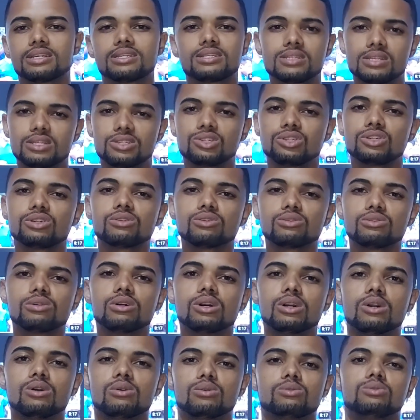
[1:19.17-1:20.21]
assistindo
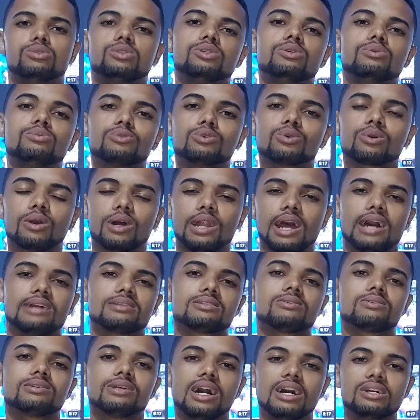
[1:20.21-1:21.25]
o time do
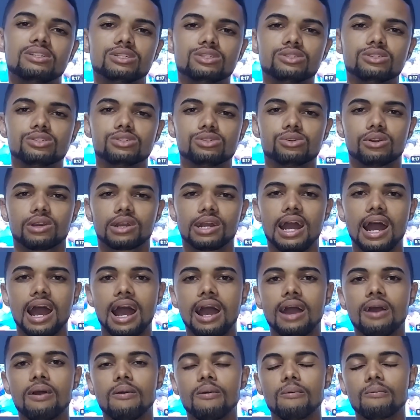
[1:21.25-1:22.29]
coração da gente
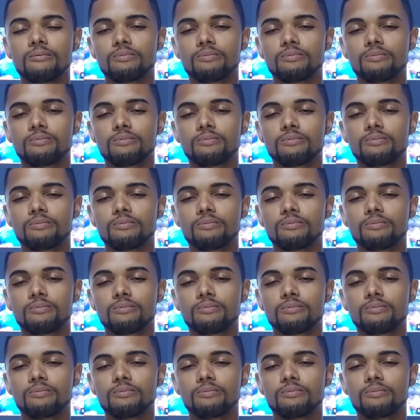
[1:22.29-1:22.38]
jogar.